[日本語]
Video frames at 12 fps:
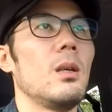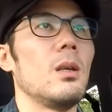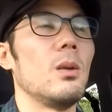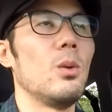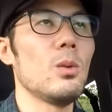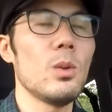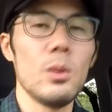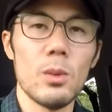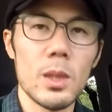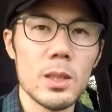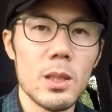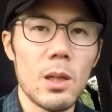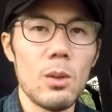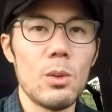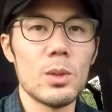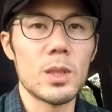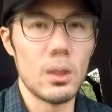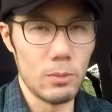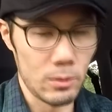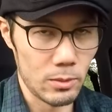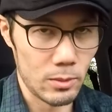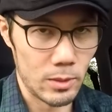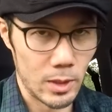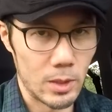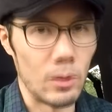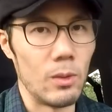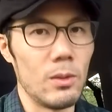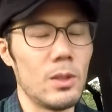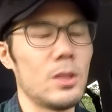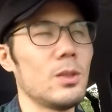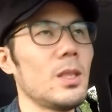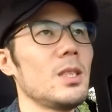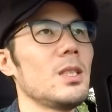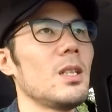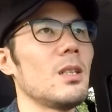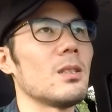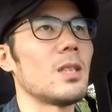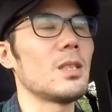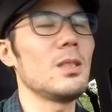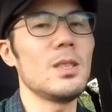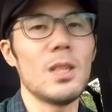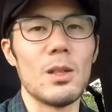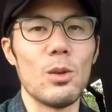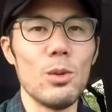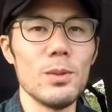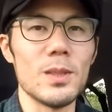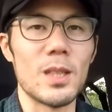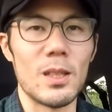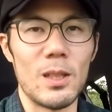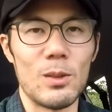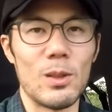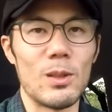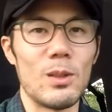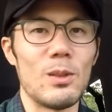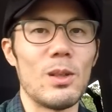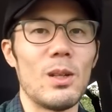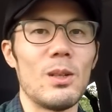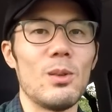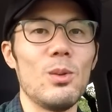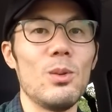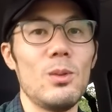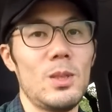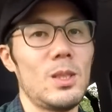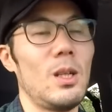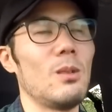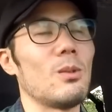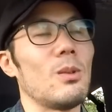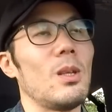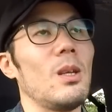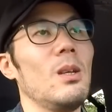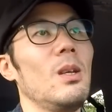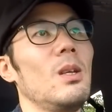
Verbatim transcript: え本当に同じ顔をしてるんですよで取材時間撮影時間5分しかないとかっていうのが往々にしてあるので